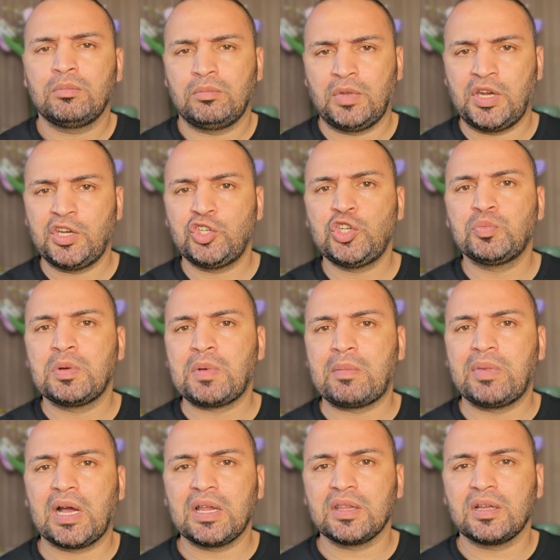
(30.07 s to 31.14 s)
منين يجيبوا
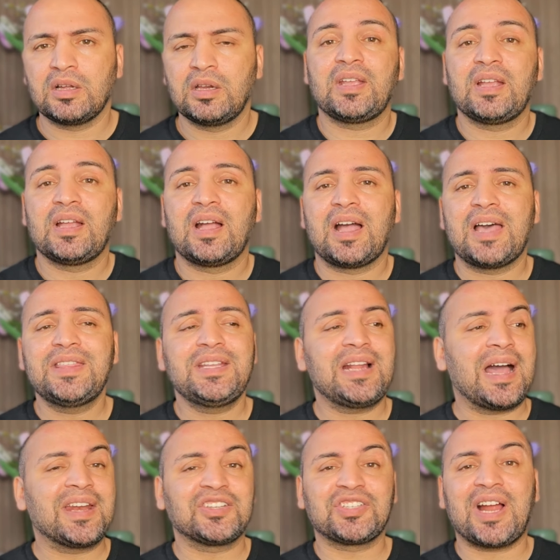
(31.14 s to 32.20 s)
المبلغ هذا هذه اللي
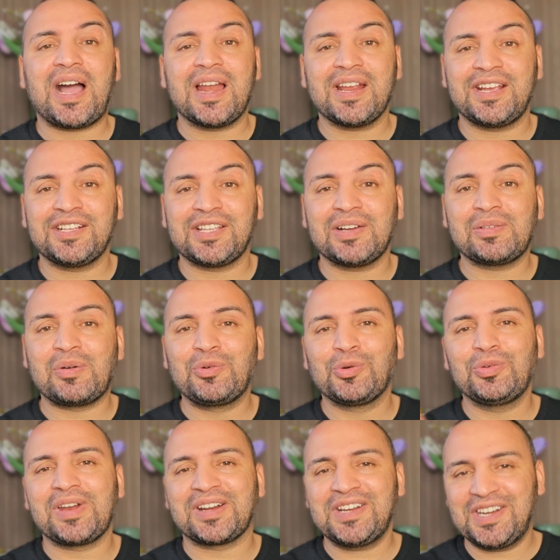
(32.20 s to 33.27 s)
حنشرحها لك توا
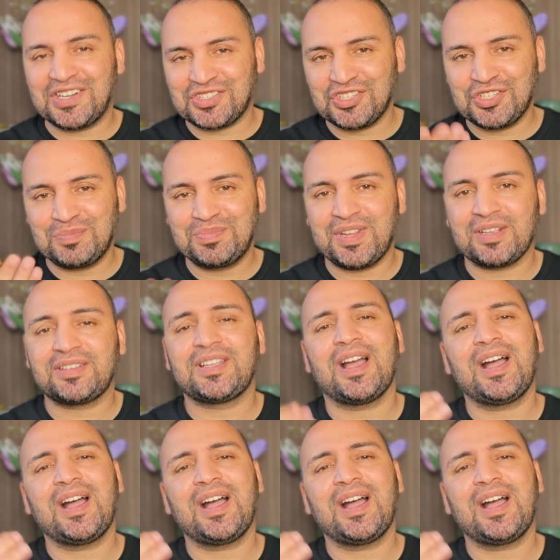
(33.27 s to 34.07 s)
ونقول لك نحن شنو جبنا